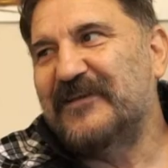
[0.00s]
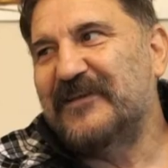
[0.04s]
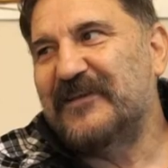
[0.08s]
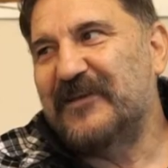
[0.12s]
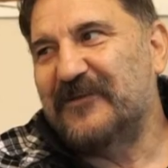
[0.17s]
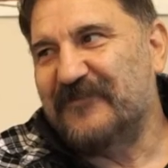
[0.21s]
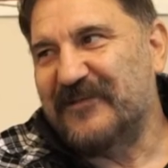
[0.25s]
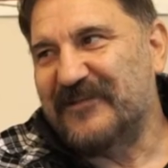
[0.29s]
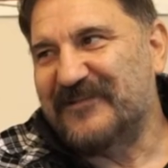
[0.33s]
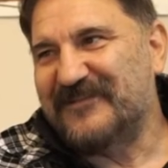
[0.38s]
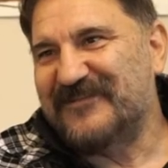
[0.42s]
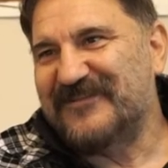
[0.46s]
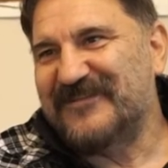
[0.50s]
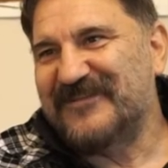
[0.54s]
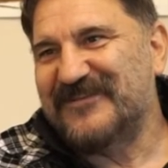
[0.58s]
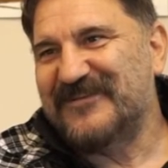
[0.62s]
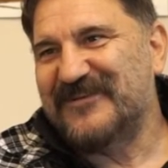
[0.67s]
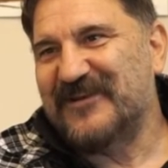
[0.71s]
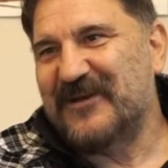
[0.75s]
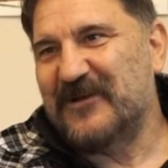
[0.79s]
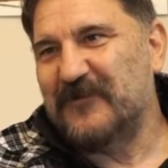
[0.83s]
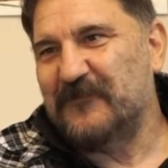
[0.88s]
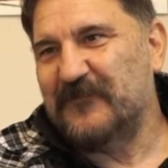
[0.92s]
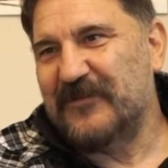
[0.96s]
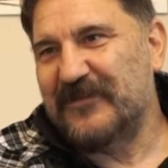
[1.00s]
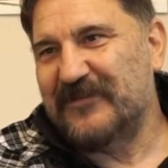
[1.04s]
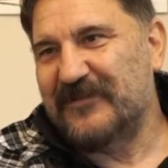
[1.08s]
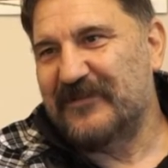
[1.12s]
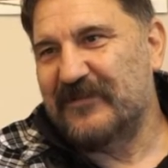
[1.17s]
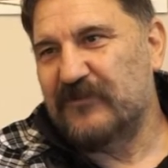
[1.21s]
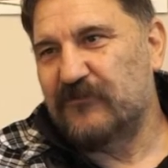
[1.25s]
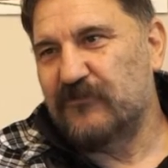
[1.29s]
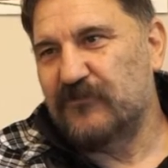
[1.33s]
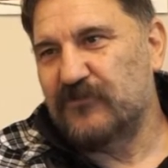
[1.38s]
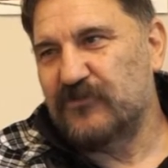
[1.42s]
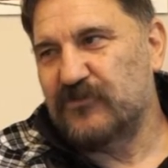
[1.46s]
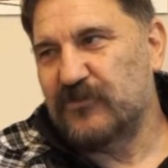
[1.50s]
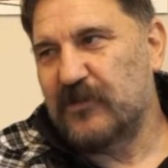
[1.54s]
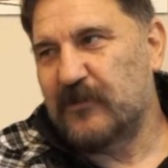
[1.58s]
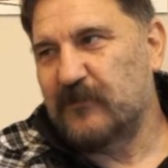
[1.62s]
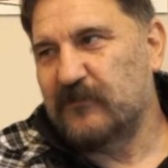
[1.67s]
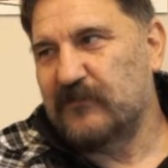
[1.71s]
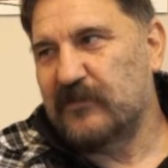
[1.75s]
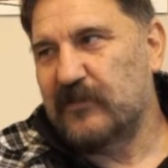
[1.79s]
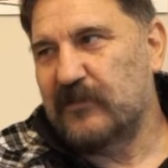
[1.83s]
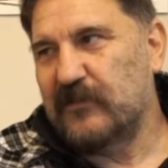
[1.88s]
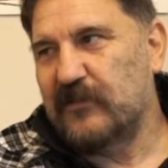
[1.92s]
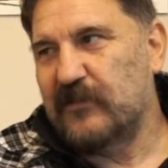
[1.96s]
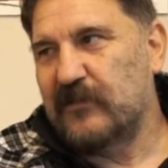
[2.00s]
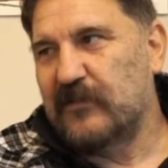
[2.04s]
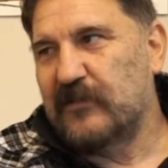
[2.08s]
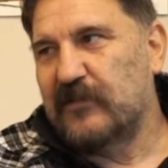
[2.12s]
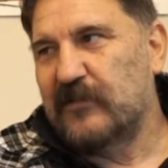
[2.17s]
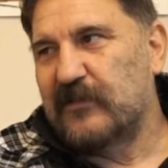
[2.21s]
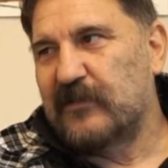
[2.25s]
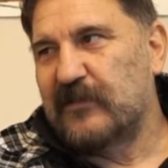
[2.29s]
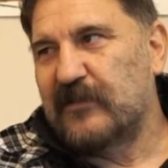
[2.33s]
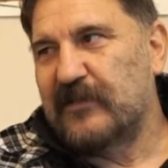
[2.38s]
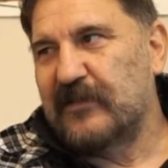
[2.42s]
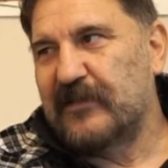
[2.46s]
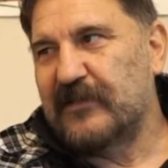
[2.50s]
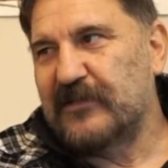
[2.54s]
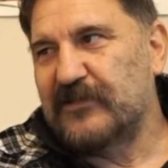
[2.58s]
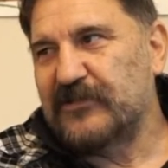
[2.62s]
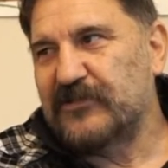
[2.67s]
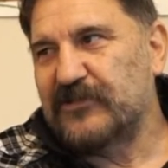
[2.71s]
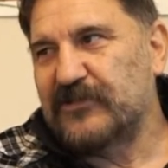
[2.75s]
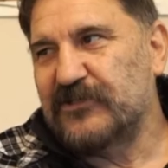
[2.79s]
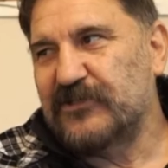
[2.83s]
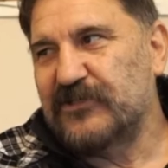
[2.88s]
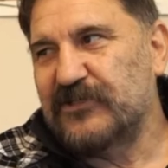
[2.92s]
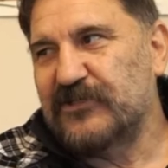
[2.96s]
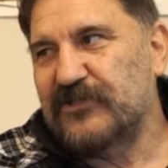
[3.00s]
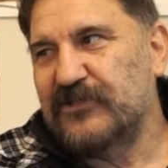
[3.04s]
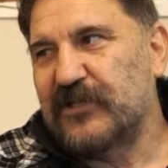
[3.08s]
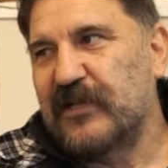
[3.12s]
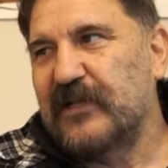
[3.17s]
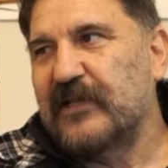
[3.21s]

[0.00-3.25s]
Evet, ee, rahmetli hocamla. Eşref Üren'le çalışmak? Eş,